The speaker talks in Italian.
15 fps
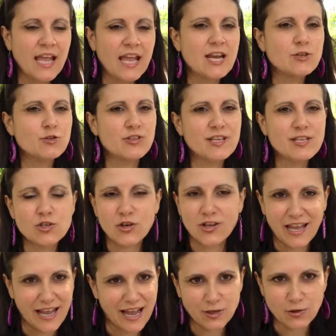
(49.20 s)
Il giudizio
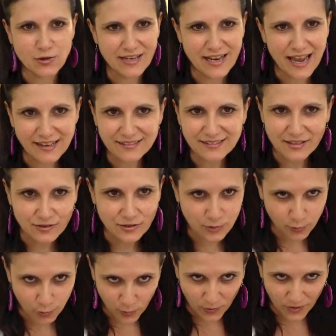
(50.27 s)
che hanno gli altri di
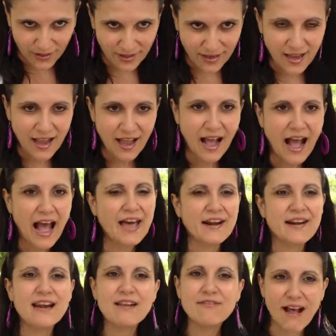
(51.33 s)
noi ha
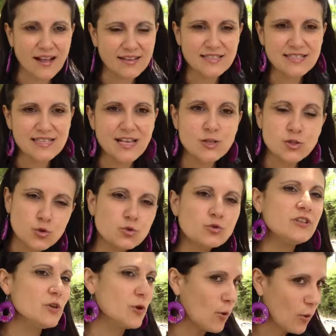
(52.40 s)
rilevanza su
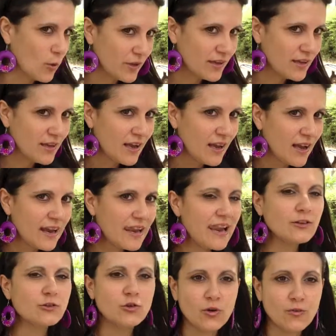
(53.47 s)
di noi
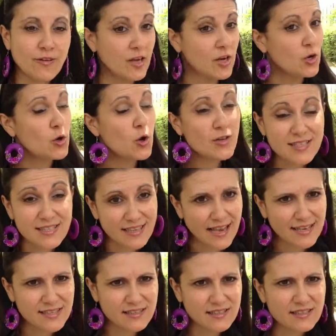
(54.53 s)
laddove noi
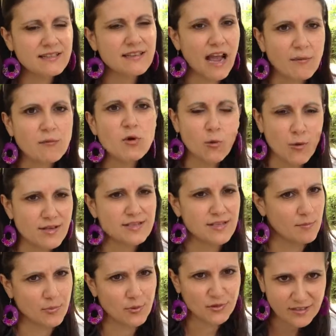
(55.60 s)
stessi diamo
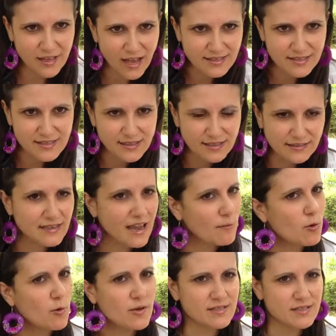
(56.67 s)
questa importanza,
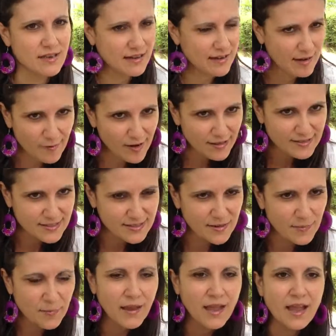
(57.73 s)
diamo questa rilevanza
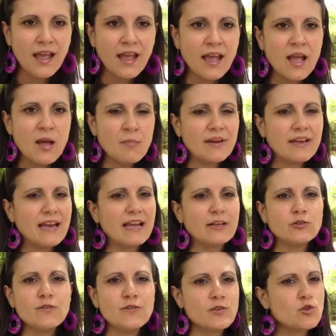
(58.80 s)
perché
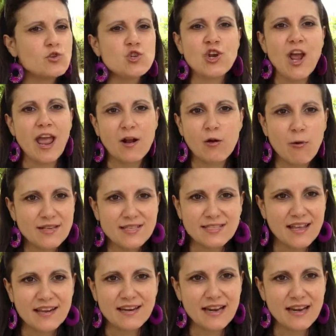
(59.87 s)
laddove non c'è questa